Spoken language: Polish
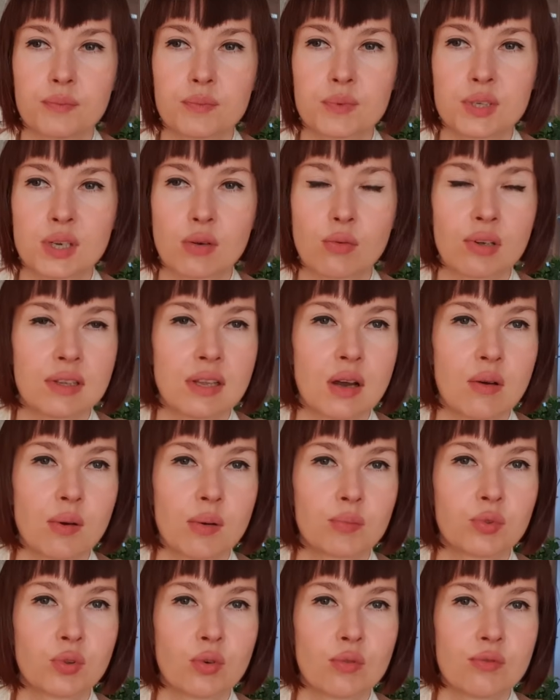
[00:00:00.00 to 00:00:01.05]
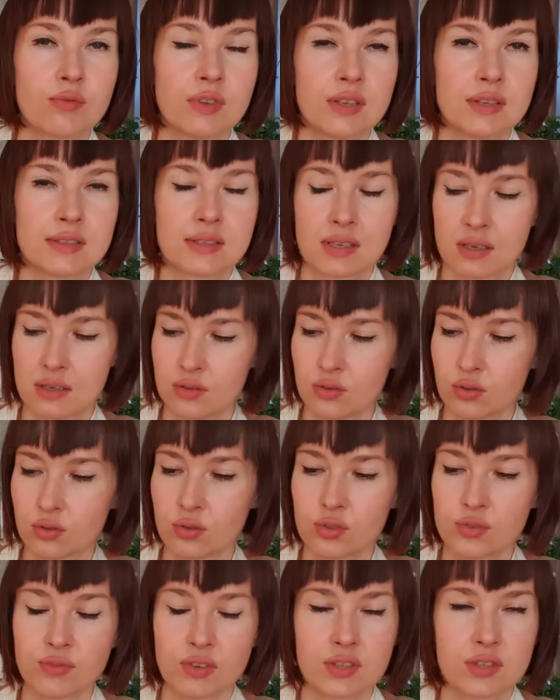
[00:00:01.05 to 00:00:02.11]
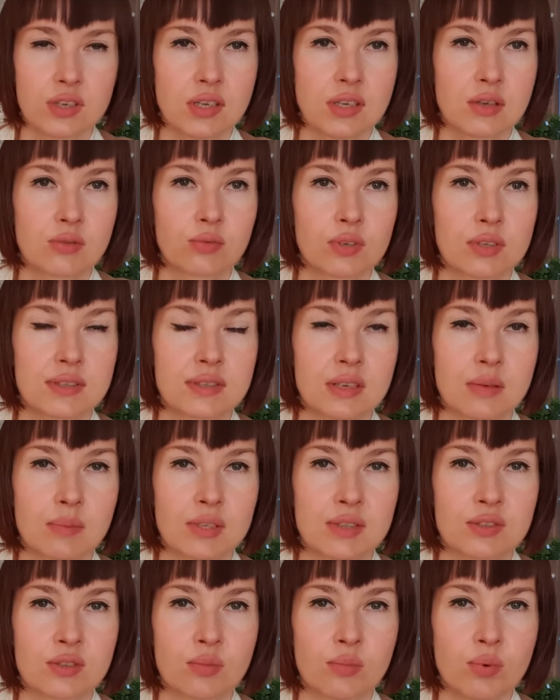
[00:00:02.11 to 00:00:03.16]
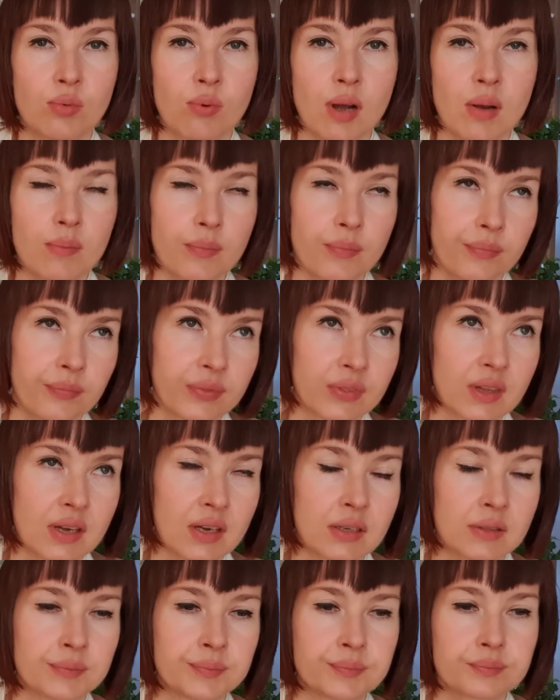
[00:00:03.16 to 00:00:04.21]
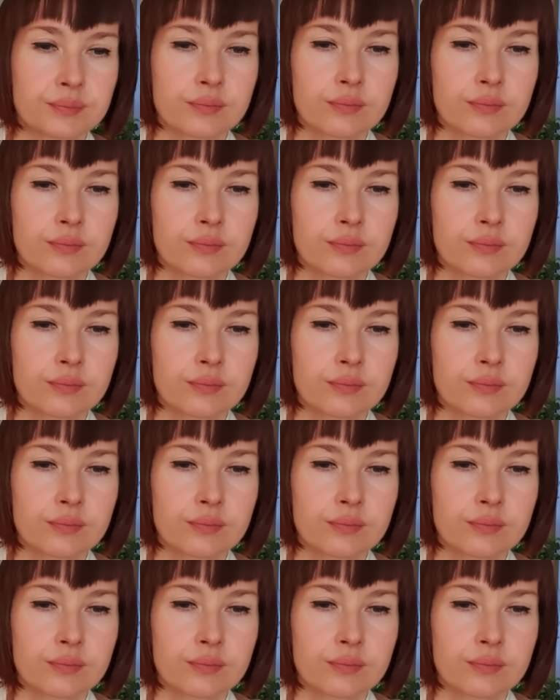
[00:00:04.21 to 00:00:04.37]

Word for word: przekładałam tą wiedzę i to doświadczenie, które sama zdobyłam na